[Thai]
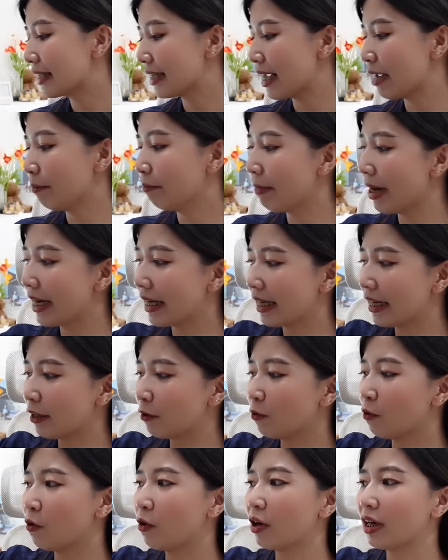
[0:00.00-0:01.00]
เช่นใบนี้
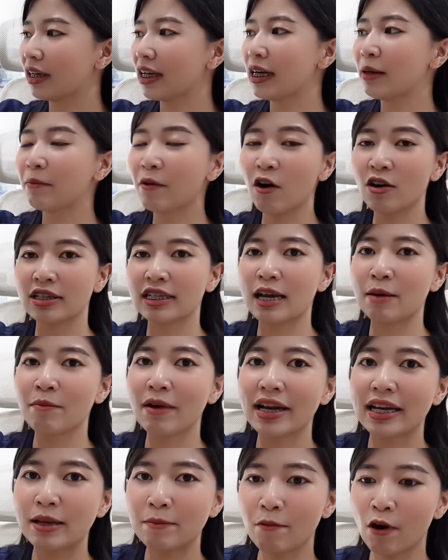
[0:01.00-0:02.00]
ทุกคน เทอมก่อนใช้
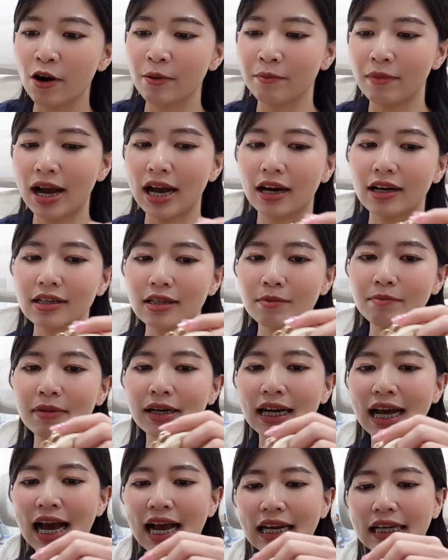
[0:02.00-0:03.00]
ใบนี้บ่อยมากก็จะ
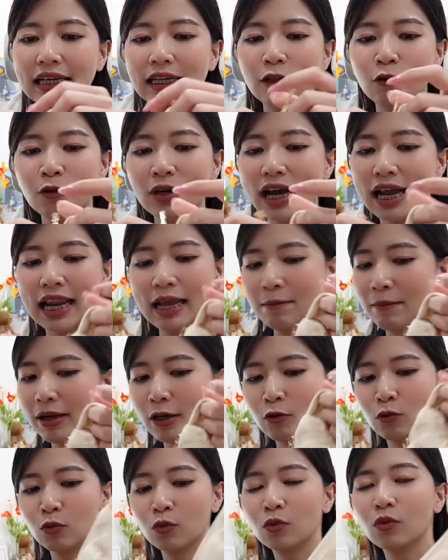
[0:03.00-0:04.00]
เป็นคารินรุ่นอะไร
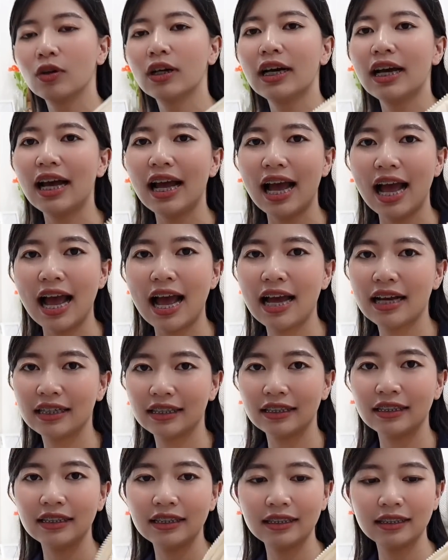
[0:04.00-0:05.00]
ไม่รู้อ่ะ
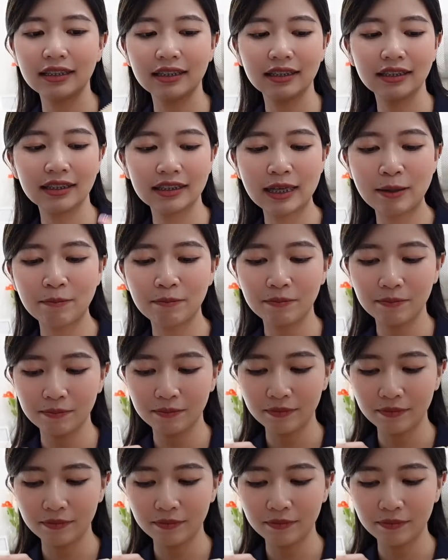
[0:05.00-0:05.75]
ก็คือซิป